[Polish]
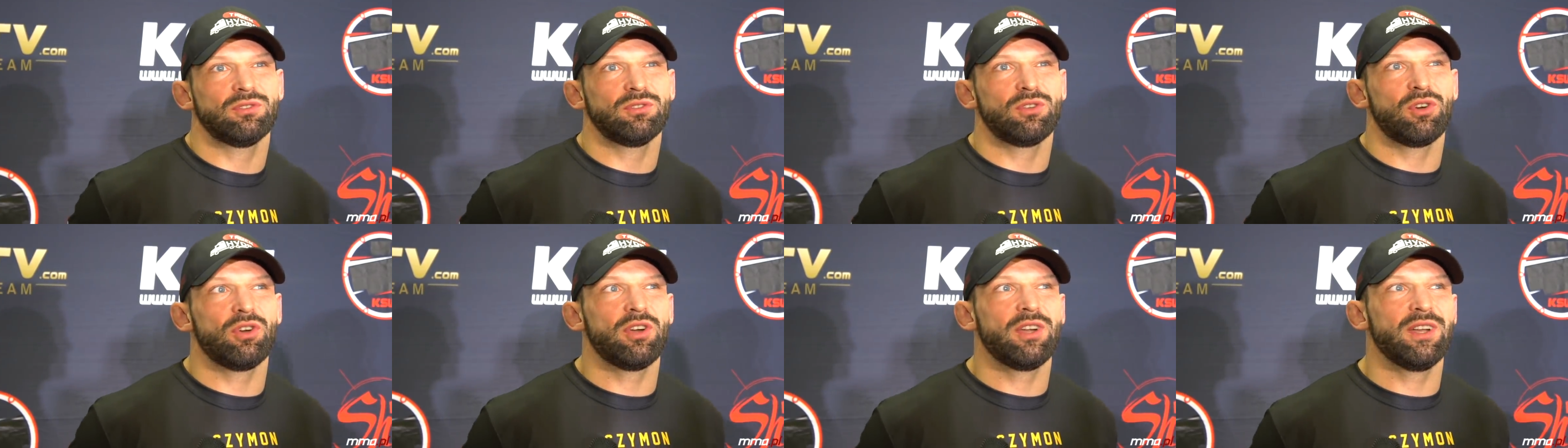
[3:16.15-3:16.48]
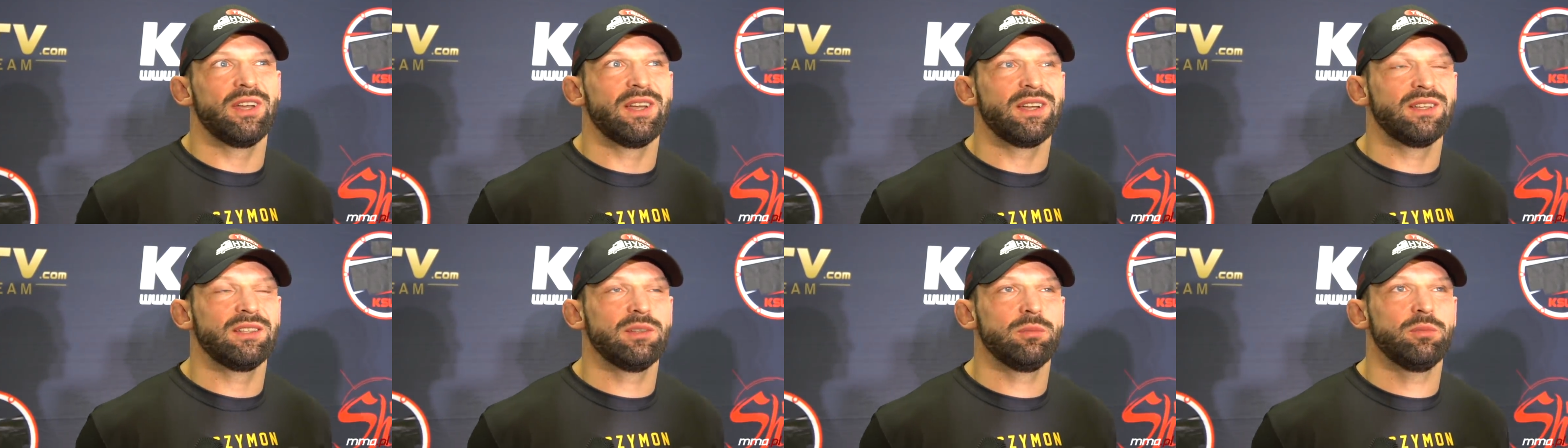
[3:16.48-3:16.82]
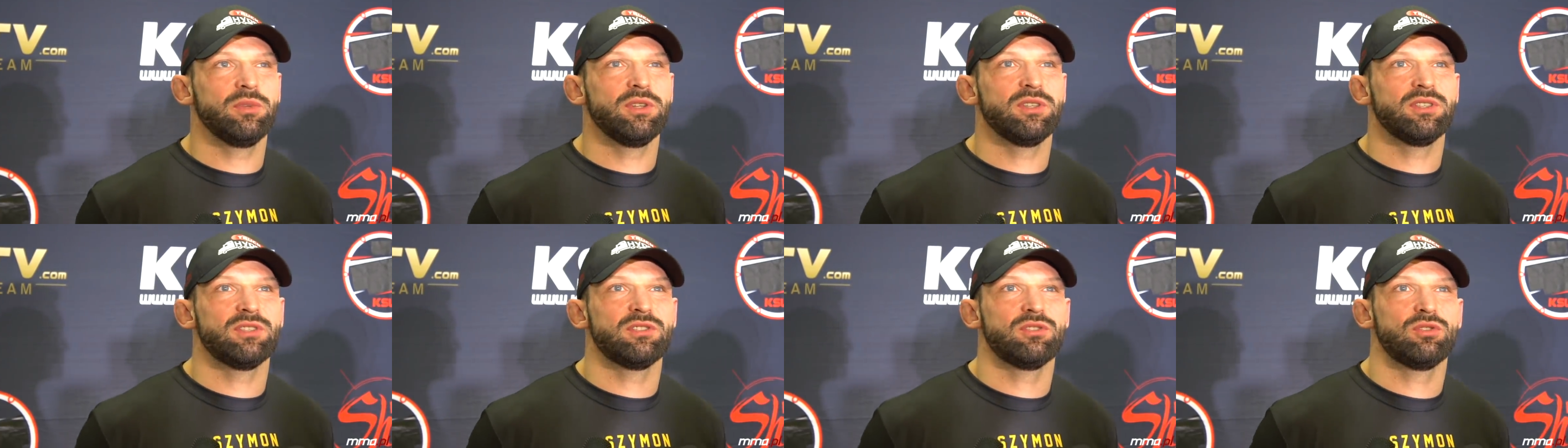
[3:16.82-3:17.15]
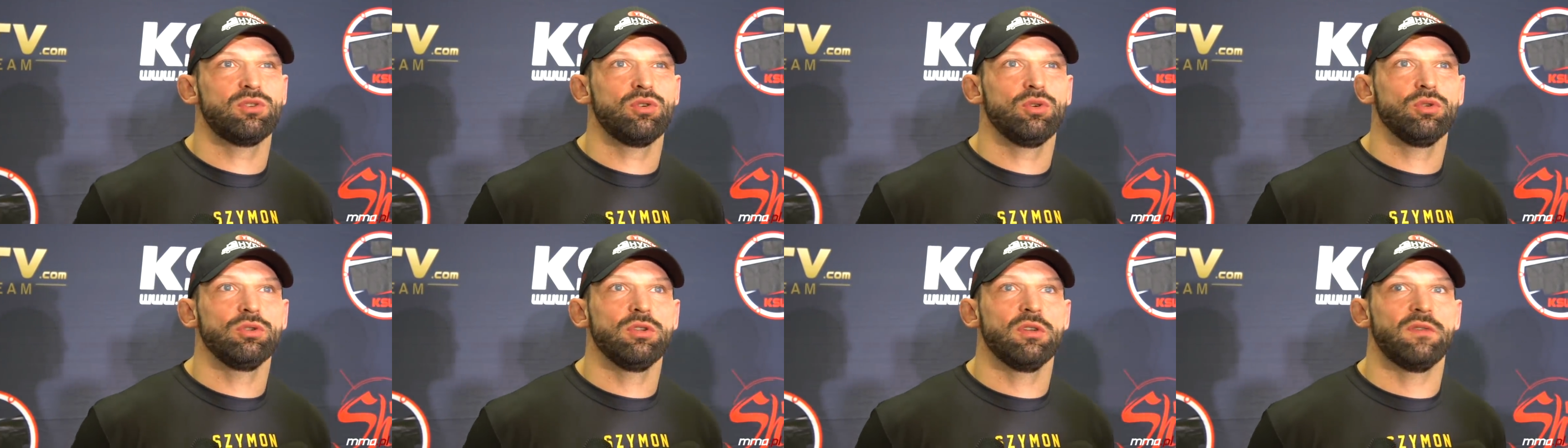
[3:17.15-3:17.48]
trochę jak gdyby jest
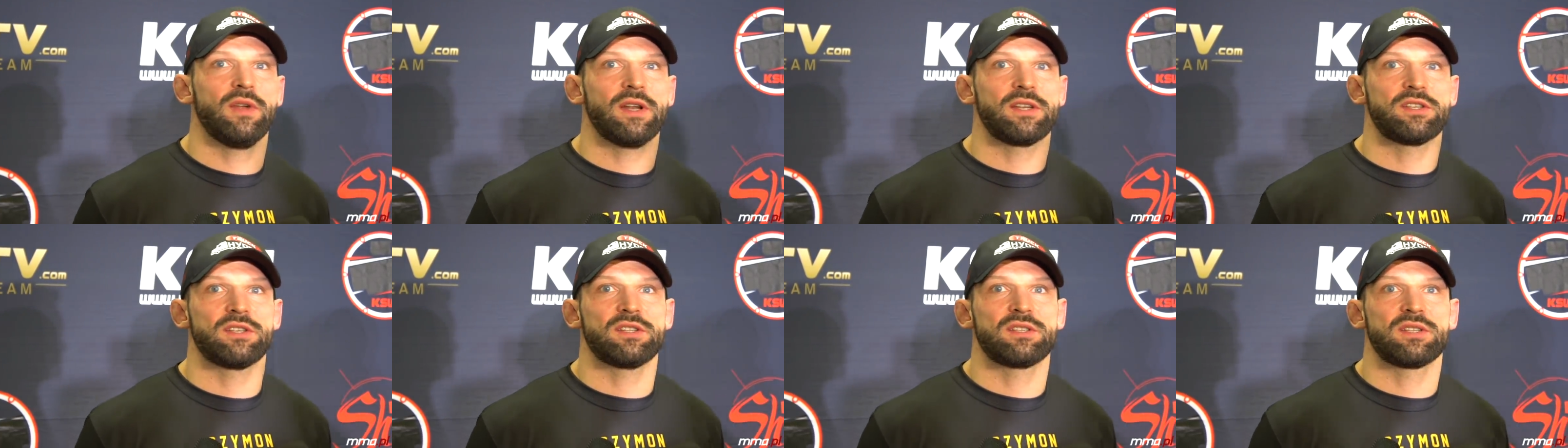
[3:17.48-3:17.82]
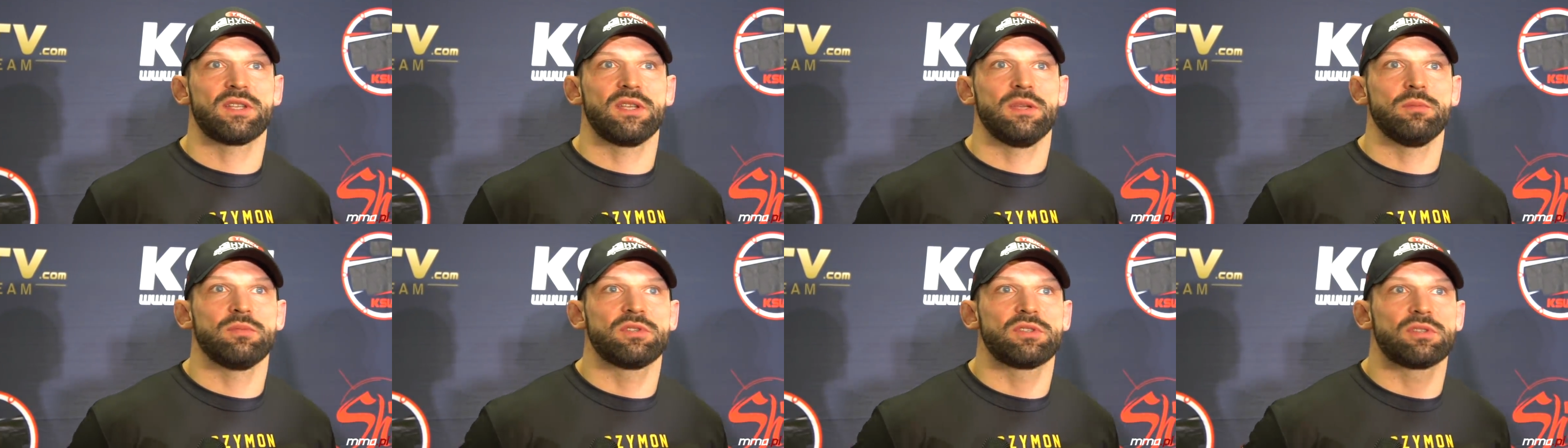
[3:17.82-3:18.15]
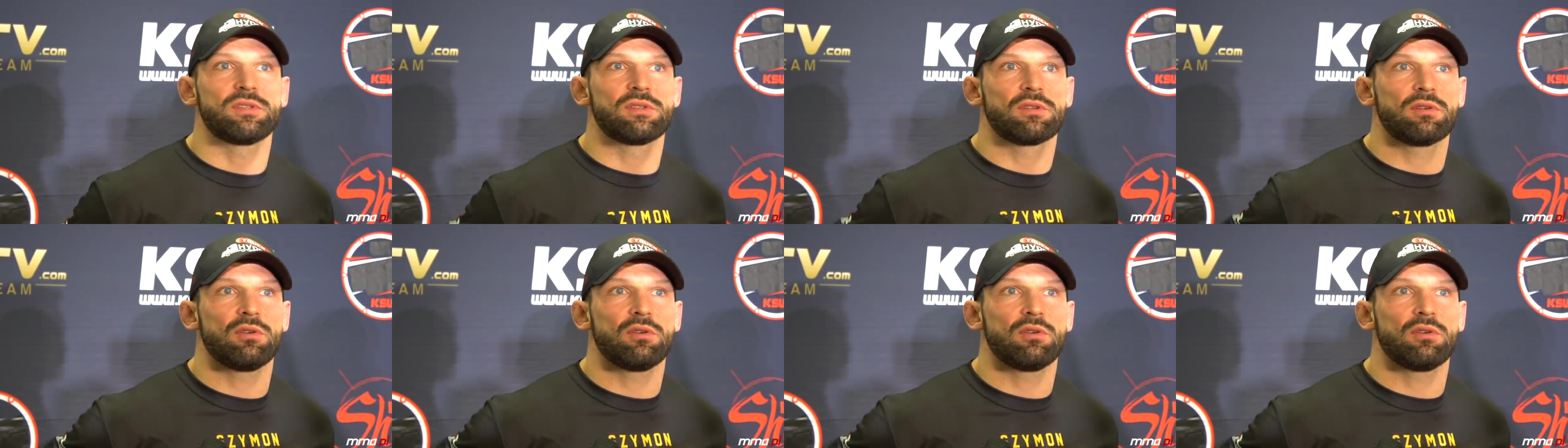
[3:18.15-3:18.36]
trudno walczyć z kimś,